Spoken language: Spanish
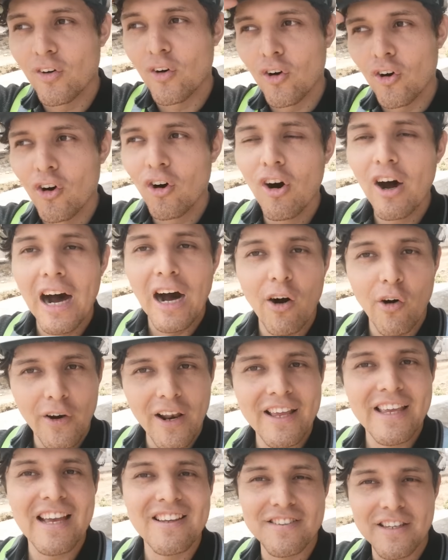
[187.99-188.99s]
o
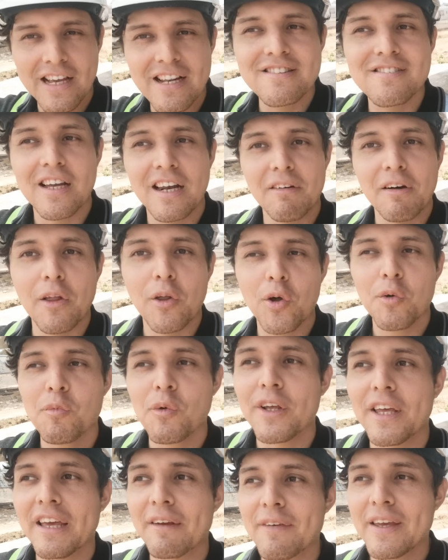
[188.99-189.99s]
ahora ya sí es El Salvador
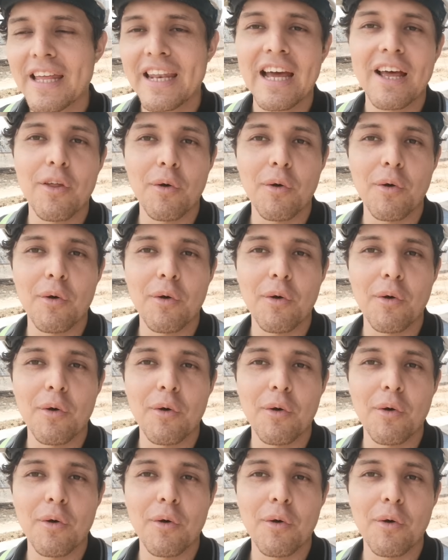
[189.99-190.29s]
porque viene